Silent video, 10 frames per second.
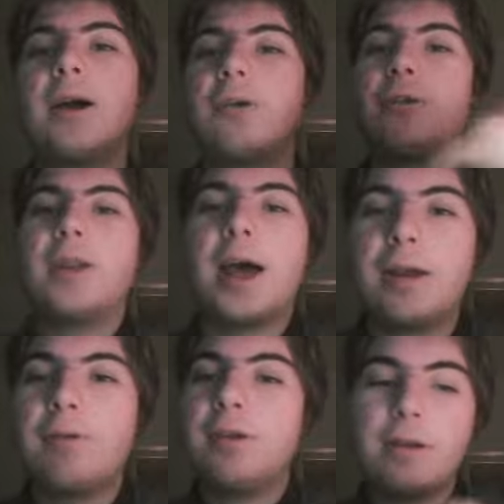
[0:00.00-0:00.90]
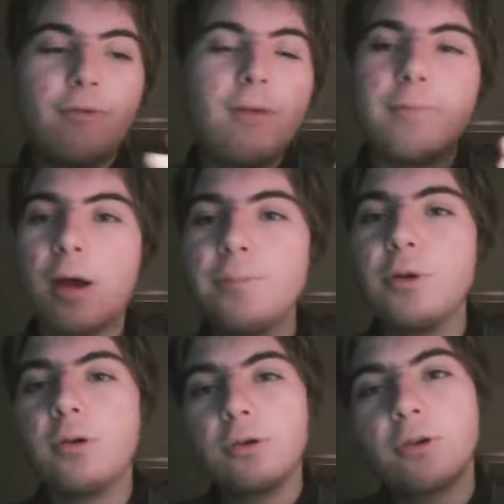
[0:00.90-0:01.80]
a crossare, quindi se vuoi
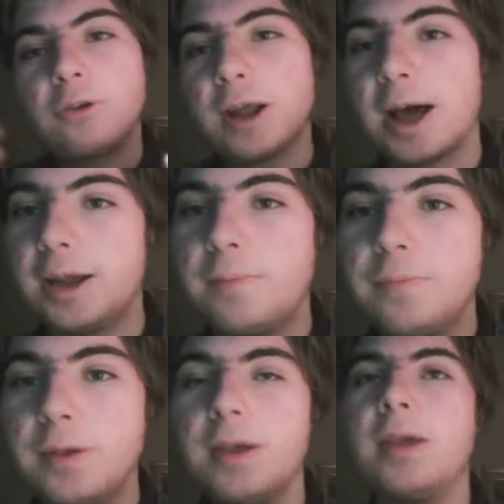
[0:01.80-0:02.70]
proprio crossare